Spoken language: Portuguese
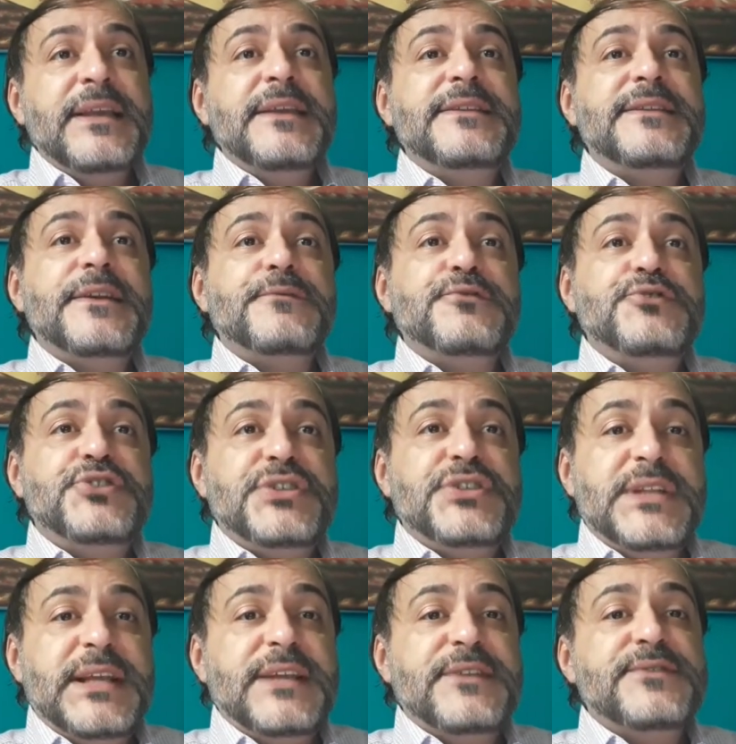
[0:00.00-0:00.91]
Então, o
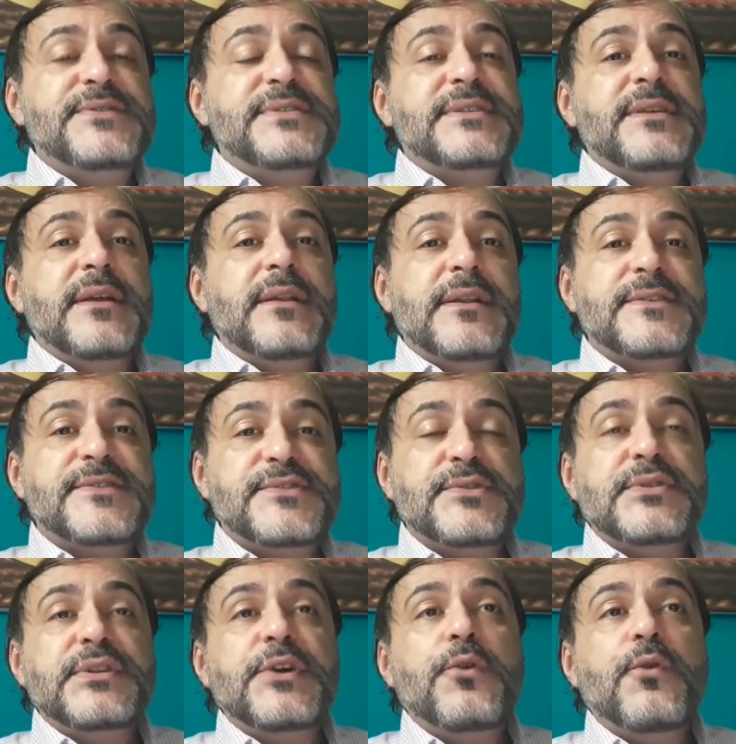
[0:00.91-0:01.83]
direito se
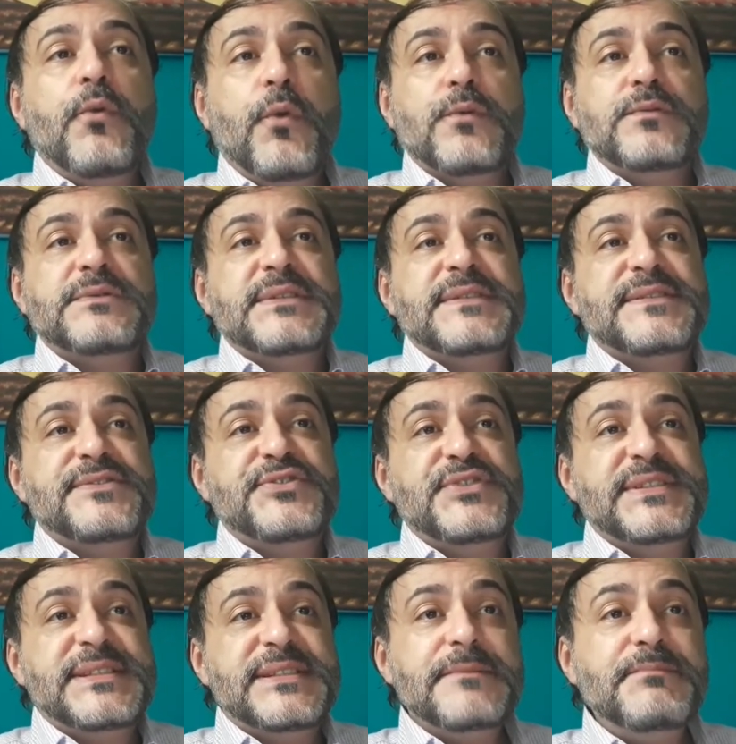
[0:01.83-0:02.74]
relaciona com outras
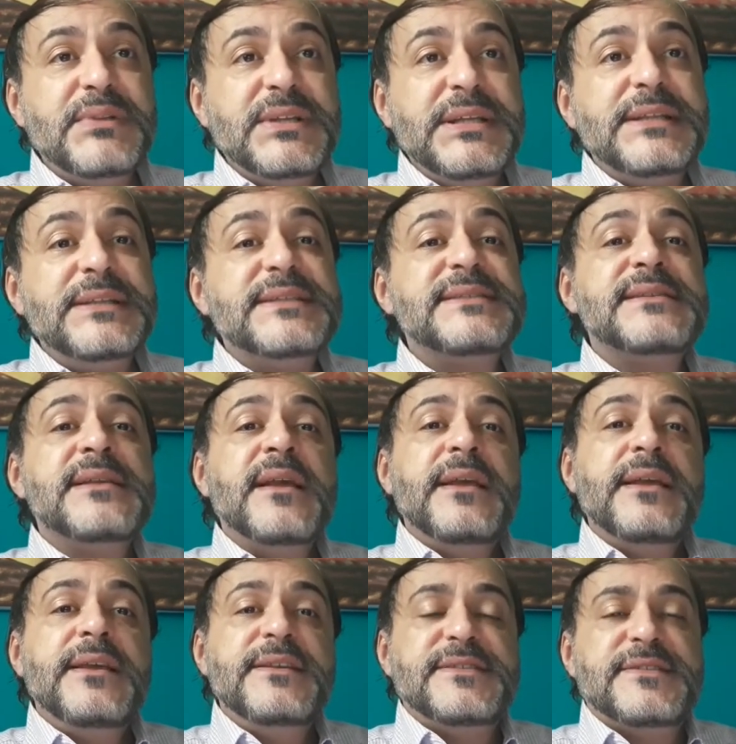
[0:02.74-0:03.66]
disciplinas,
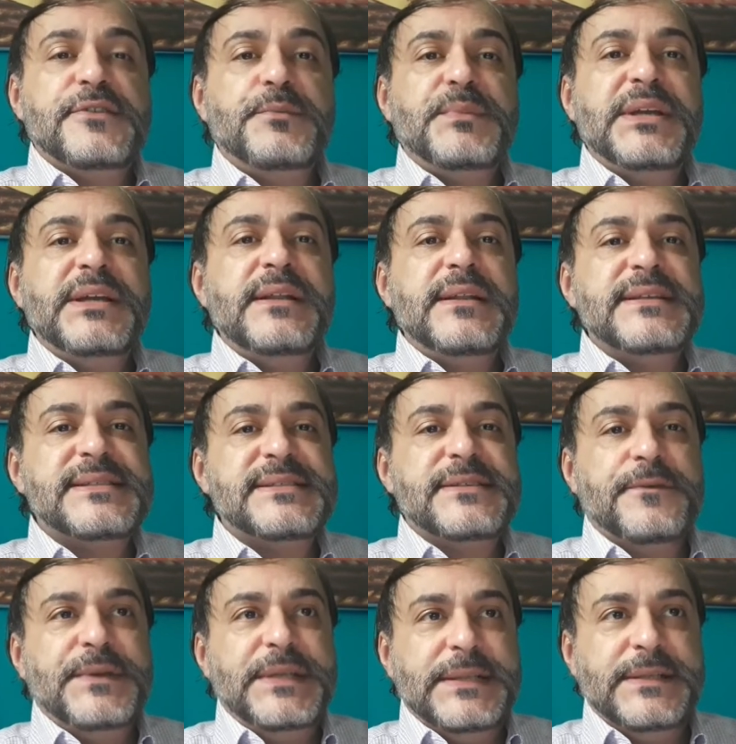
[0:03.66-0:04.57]
isso é uma
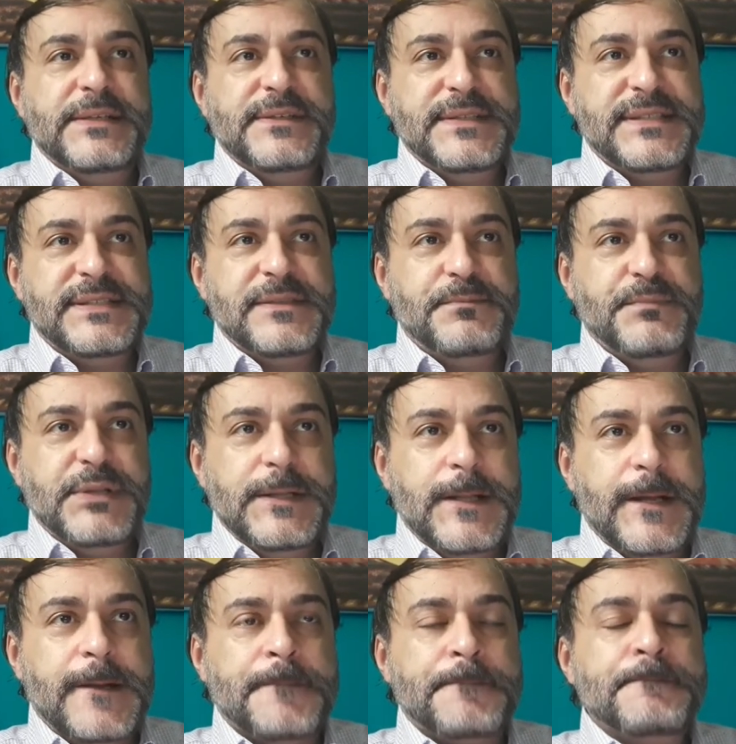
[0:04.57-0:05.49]
relação
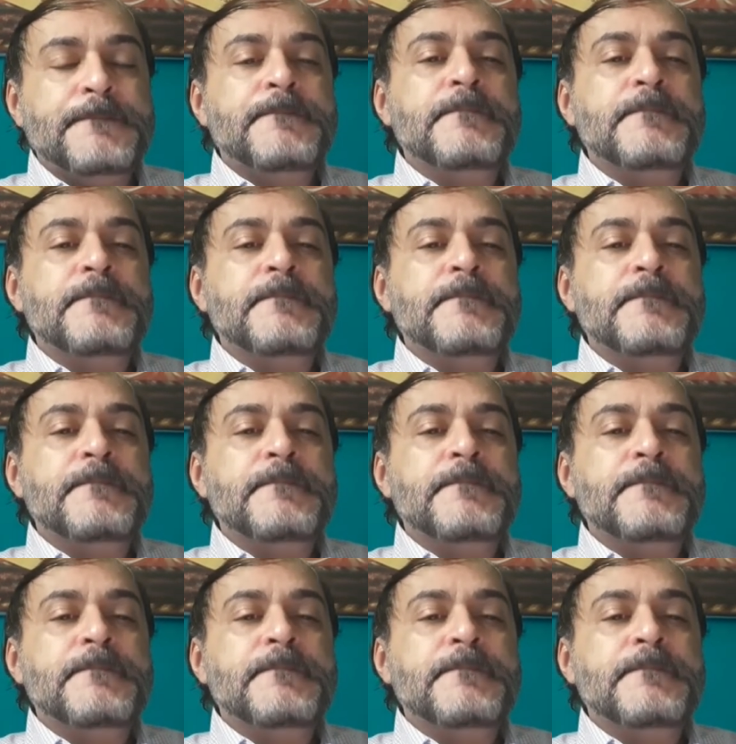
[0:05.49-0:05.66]
interdisciplinar.